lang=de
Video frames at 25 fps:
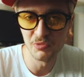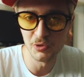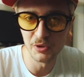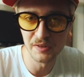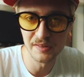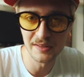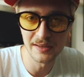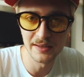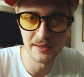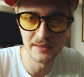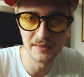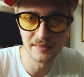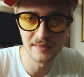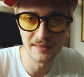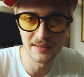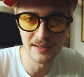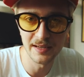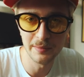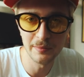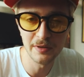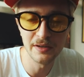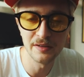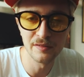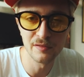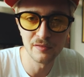nur als kleiner
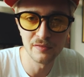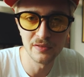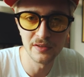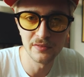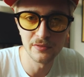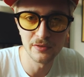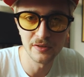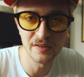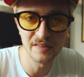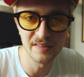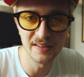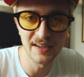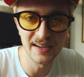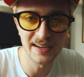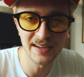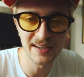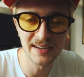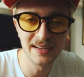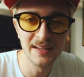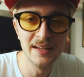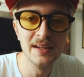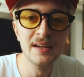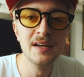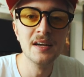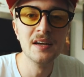Disclaimer. Insofern würde ich
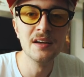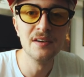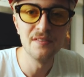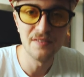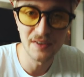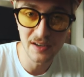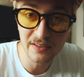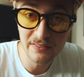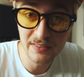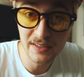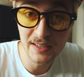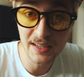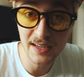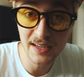sagen, fangen wir